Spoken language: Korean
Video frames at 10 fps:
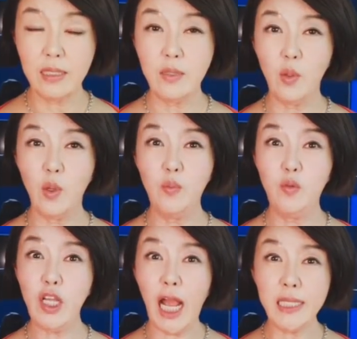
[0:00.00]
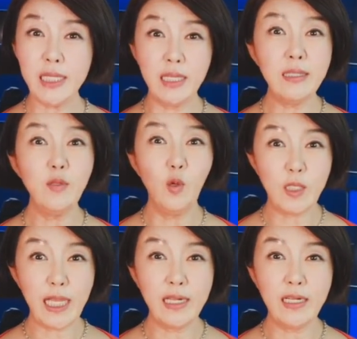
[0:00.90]
또 분리할 때는
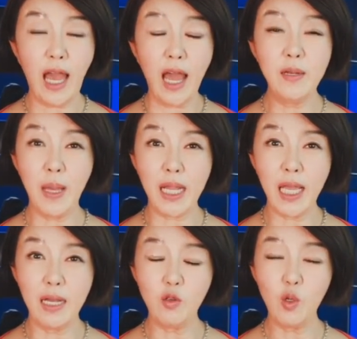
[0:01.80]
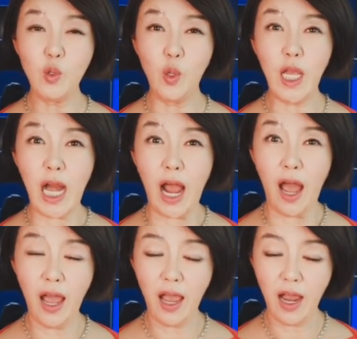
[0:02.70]
논쟁을 다른 방향으로 돌려라.